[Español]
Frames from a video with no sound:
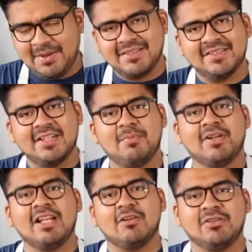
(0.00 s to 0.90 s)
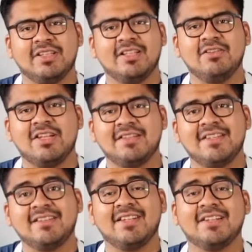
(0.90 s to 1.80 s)
veces es porque el contenido de
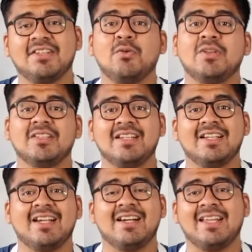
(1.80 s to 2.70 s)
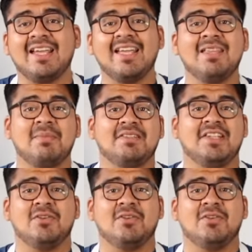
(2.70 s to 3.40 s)
aceite que se encuentra en la cáscara es demasiado